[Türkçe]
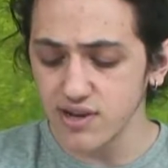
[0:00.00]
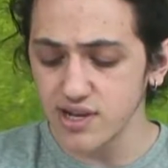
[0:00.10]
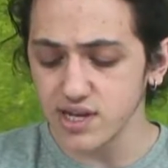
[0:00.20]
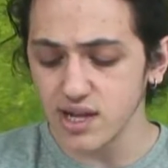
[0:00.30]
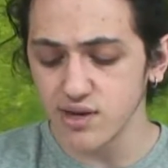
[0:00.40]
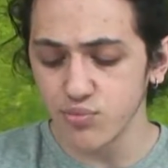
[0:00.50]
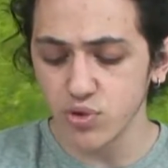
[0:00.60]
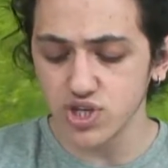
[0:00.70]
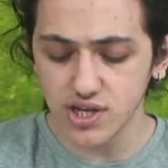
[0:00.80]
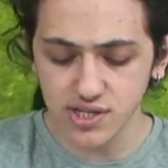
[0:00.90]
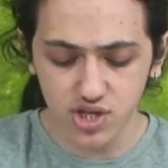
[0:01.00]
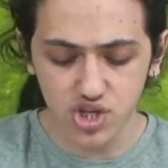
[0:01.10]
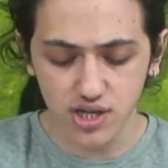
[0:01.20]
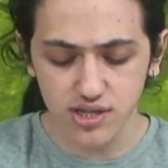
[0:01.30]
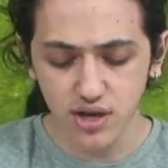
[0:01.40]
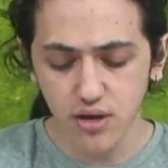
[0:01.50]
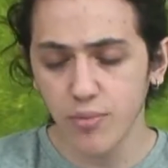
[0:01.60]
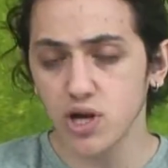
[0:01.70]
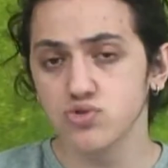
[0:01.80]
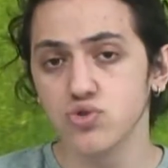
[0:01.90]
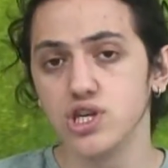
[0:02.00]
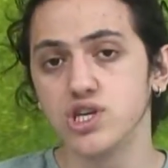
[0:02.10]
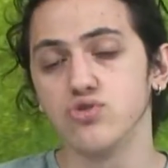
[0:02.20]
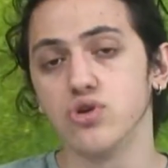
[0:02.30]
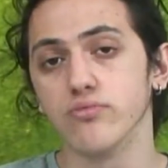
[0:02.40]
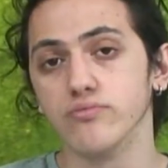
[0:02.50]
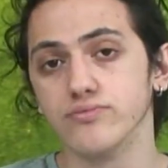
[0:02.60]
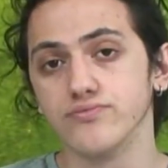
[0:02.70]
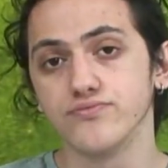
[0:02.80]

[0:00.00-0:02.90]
ile saldırıp bu maçı kazanacaktır. Maç sonu 2 diyorum.